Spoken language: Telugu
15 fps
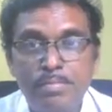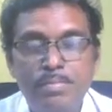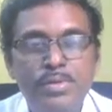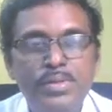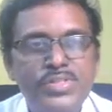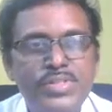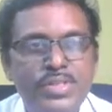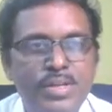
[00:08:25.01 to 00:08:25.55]

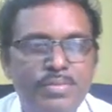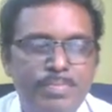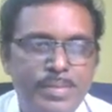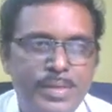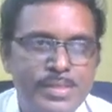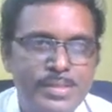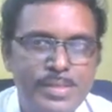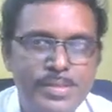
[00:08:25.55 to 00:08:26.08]
మోస్ట్ ఆఫ్
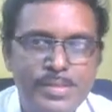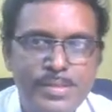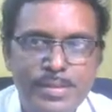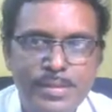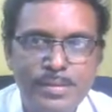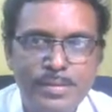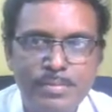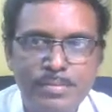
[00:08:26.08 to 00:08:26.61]
పర్సన్స్
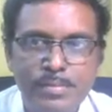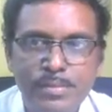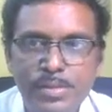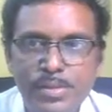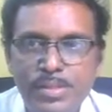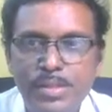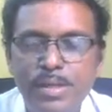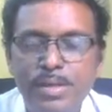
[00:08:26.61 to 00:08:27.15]

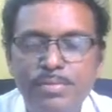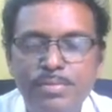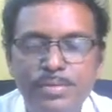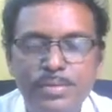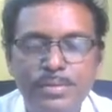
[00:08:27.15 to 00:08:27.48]
మోస్ట్ ఆఫ్